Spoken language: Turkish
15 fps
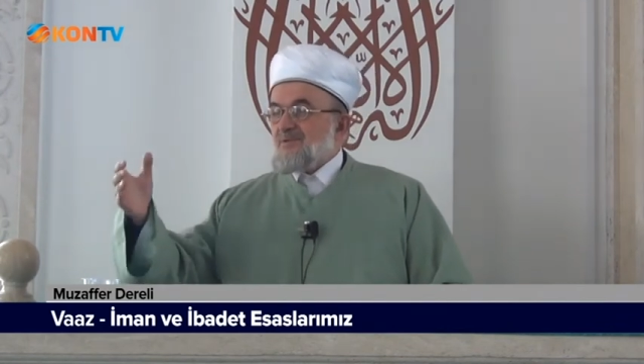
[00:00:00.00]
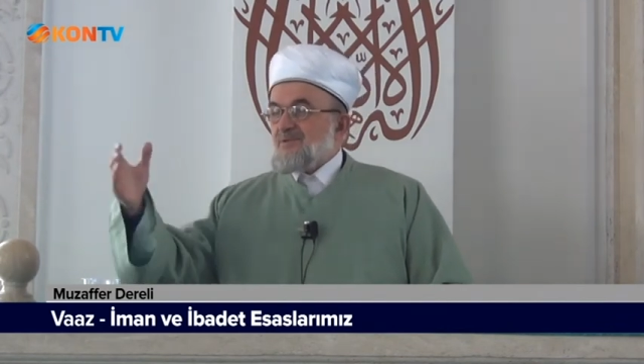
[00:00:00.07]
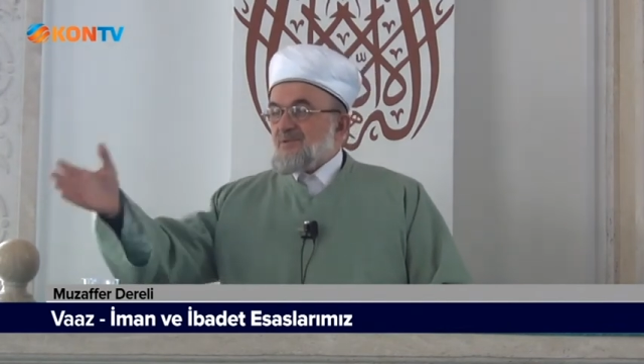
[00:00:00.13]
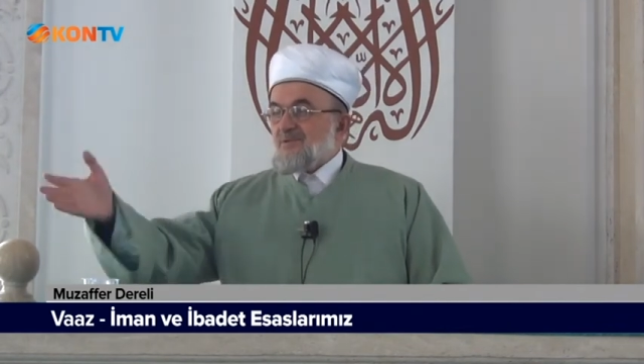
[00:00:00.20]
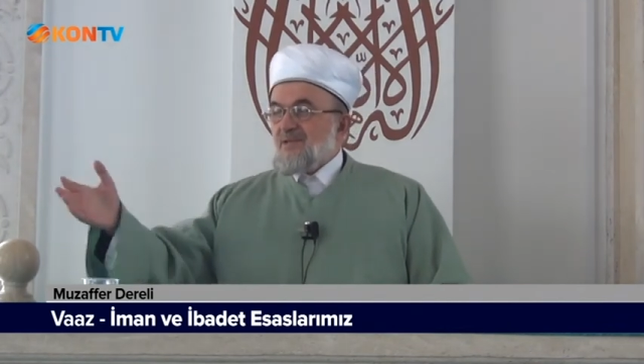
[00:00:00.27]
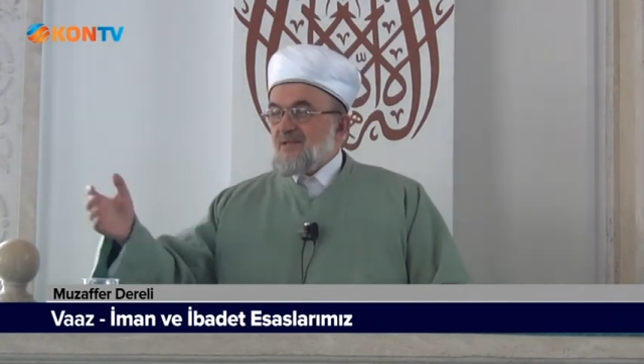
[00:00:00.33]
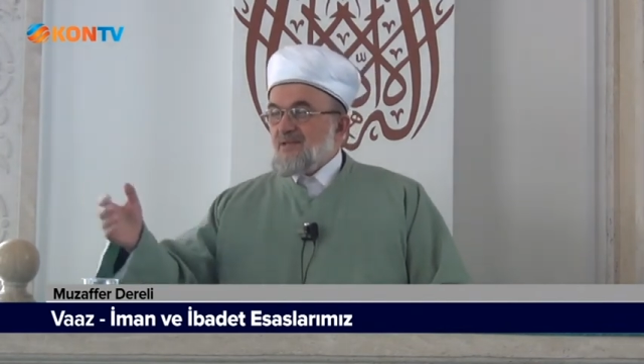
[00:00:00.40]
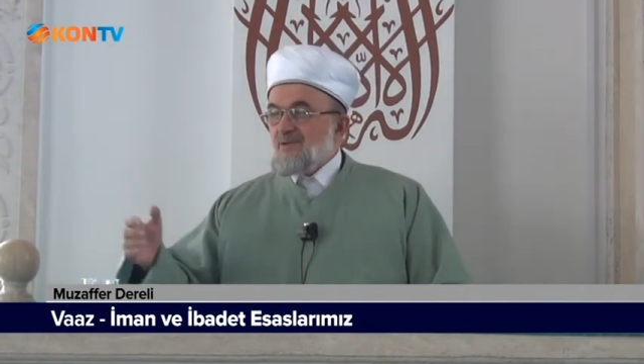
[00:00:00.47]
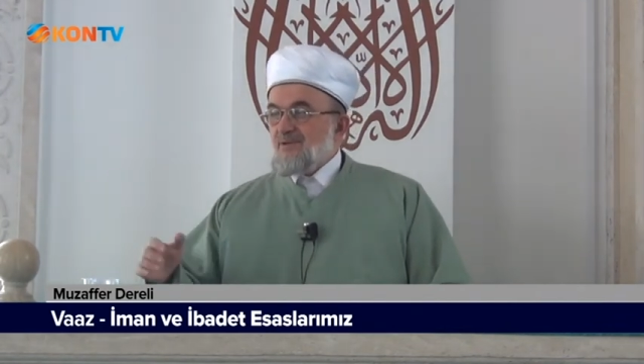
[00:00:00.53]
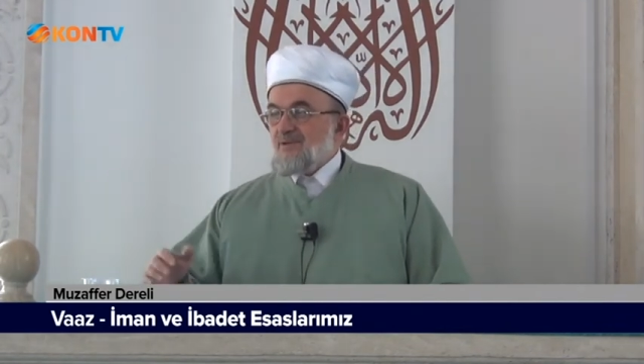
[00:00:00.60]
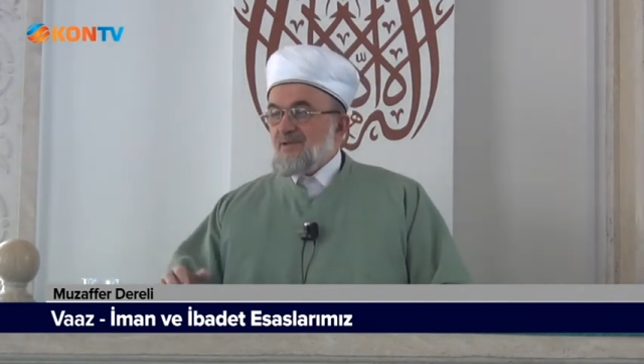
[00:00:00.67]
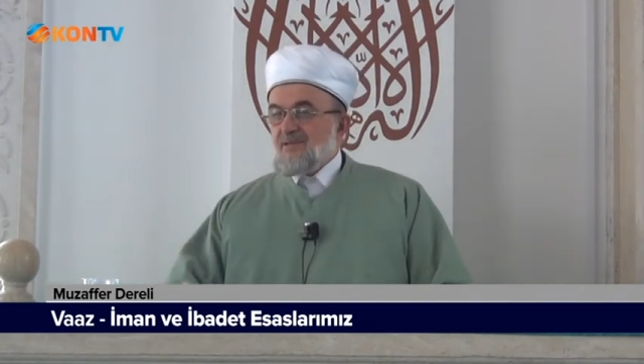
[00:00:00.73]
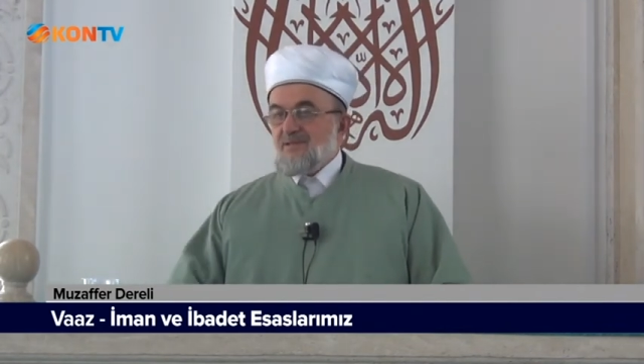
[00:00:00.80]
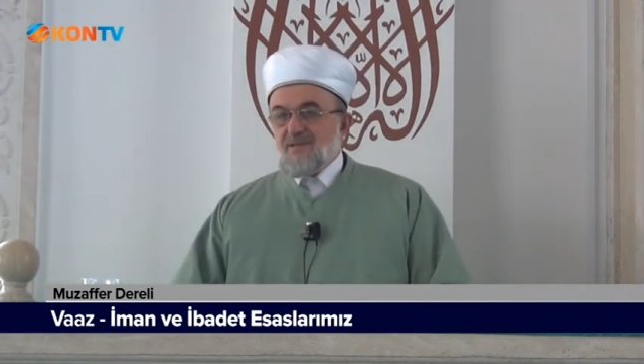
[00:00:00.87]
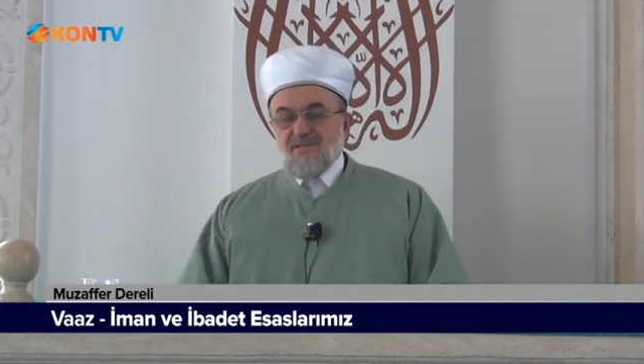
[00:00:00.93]
kursta ne
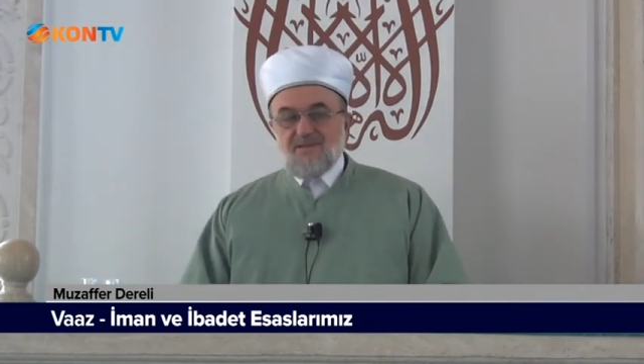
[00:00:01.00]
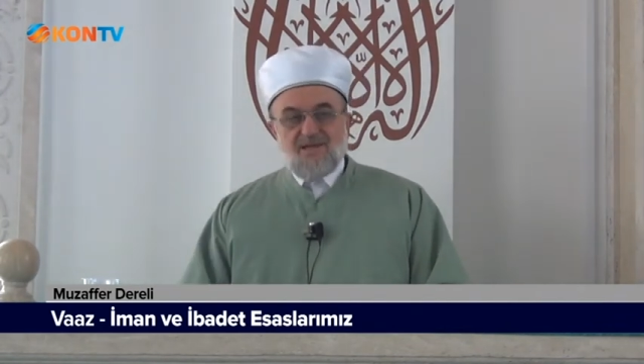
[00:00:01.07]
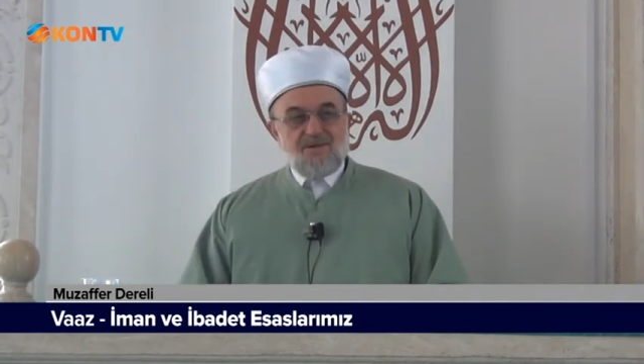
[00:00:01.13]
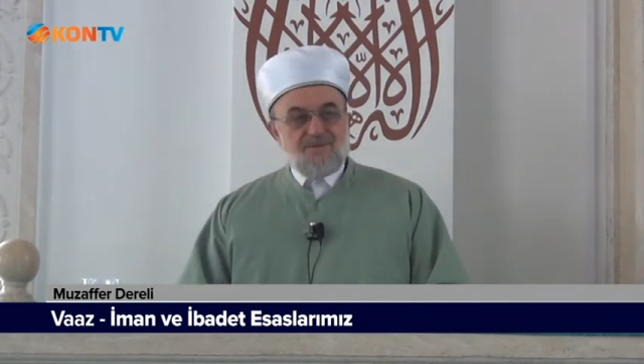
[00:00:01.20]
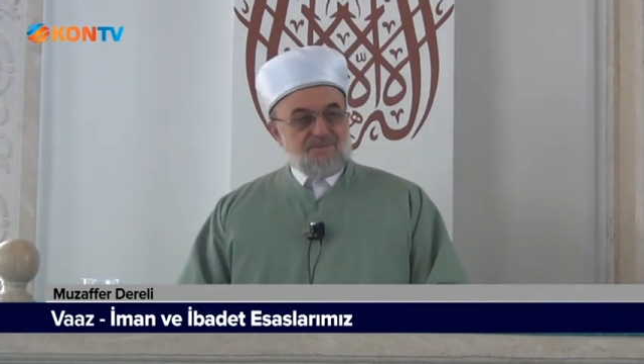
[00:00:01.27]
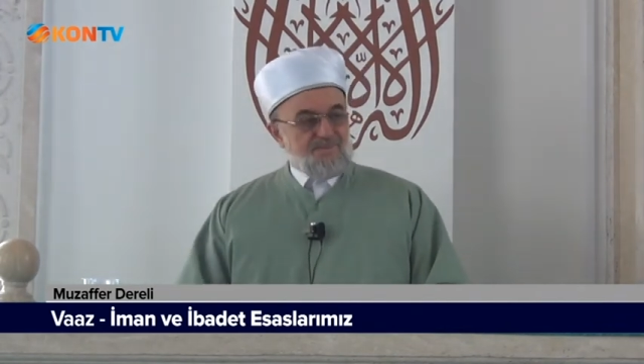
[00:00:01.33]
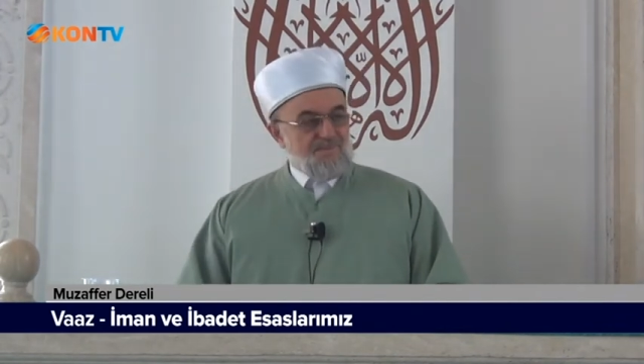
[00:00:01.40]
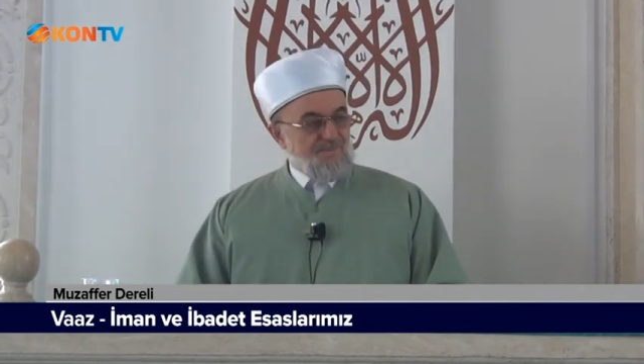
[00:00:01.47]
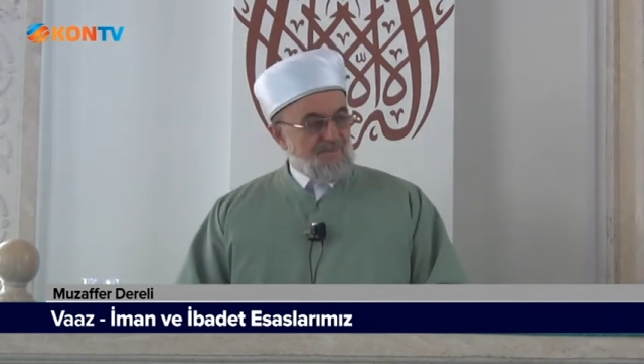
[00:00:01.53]
öğrendin yavrum